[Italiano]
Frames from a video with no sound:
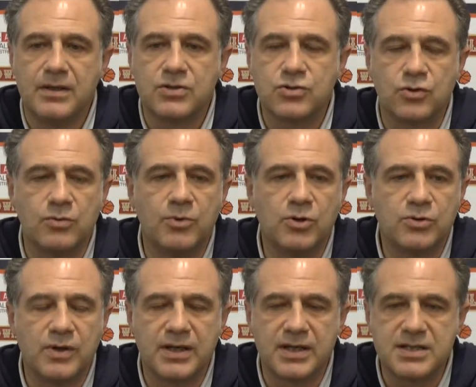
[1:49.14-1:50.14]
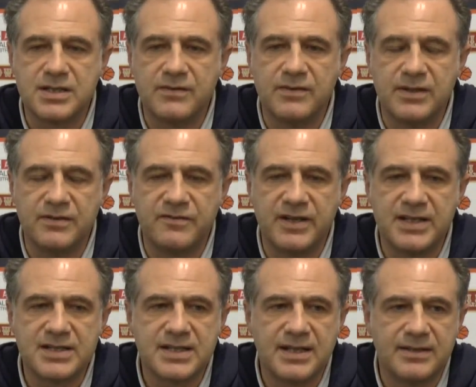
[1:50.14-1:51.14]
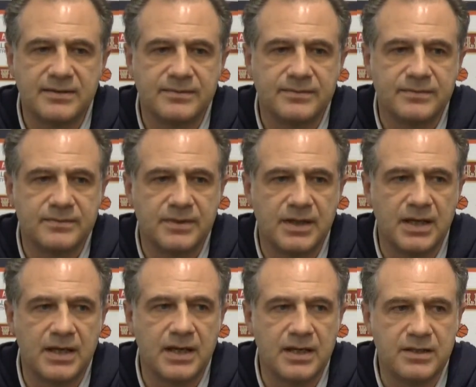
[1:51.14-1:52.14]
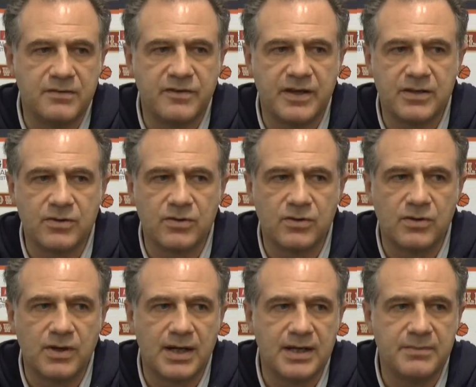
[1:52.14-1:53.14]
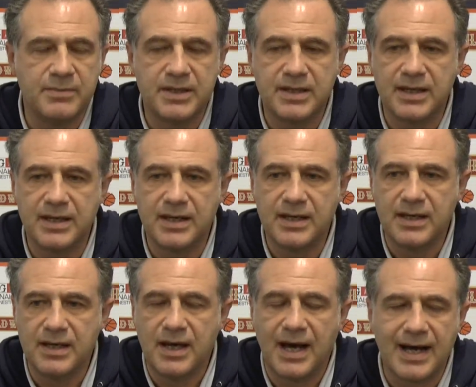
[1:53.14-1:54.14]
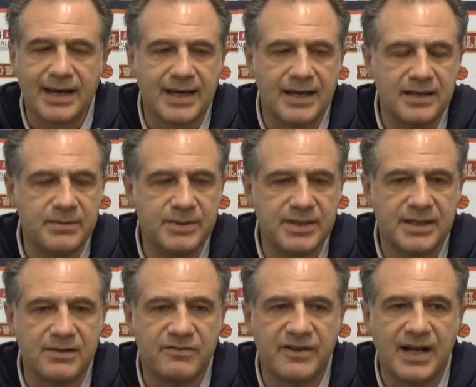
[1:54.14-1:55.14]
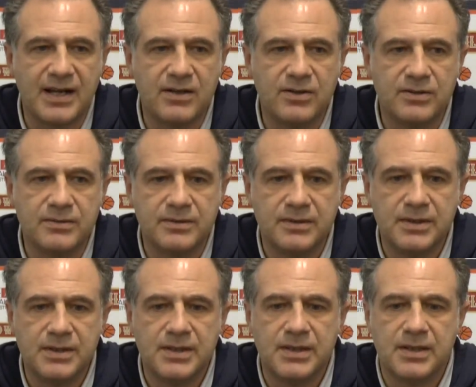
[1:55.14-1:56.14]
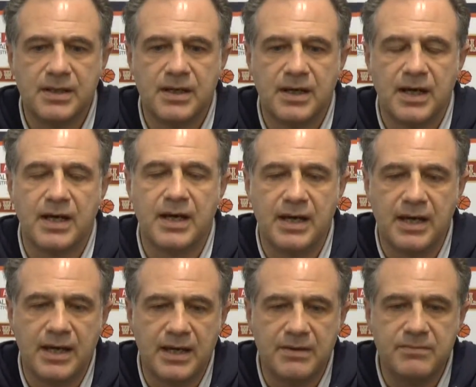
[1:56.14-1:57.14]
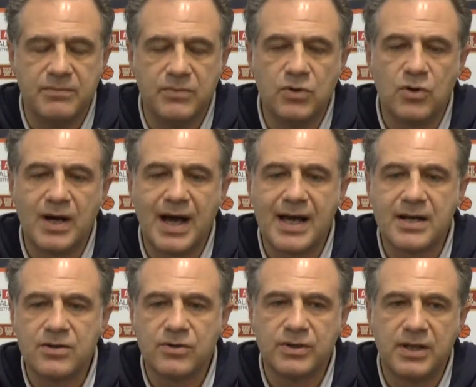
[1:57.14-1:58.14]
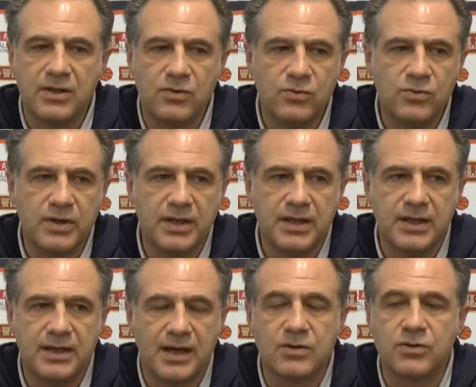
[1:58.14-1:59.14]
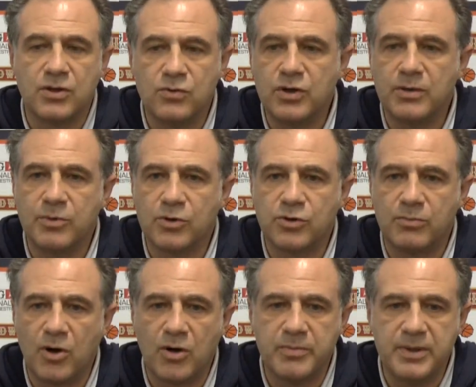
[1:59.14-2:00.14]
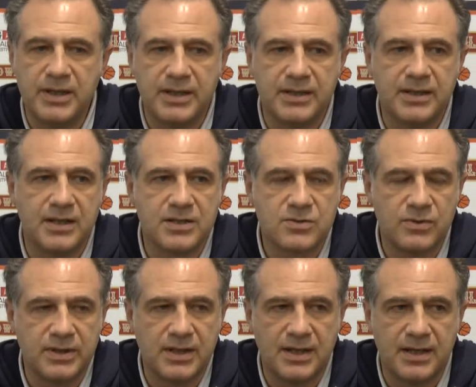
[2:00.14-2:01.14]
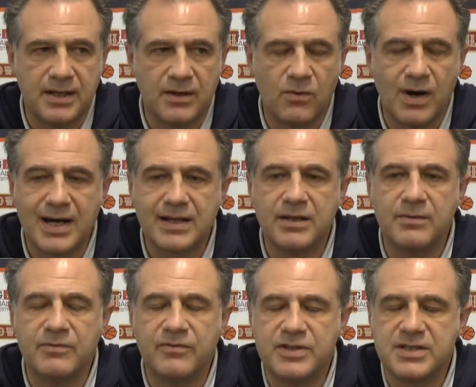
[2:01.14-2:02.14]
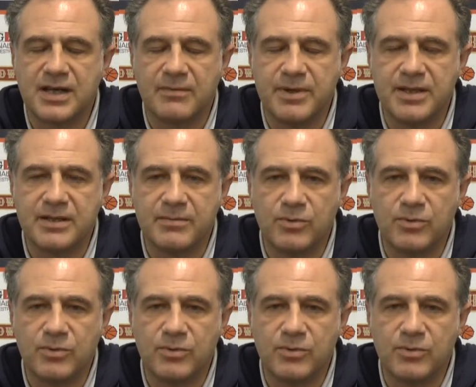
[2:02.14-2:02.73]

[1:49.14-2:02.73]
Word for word: sono molto aggressivi in difesa, eh, difendono al limite anche al limite del fallo. Eh, hanno, dei lunghi, hanno, dei lunghi, molto mobili e delle, delle guardie fisicamente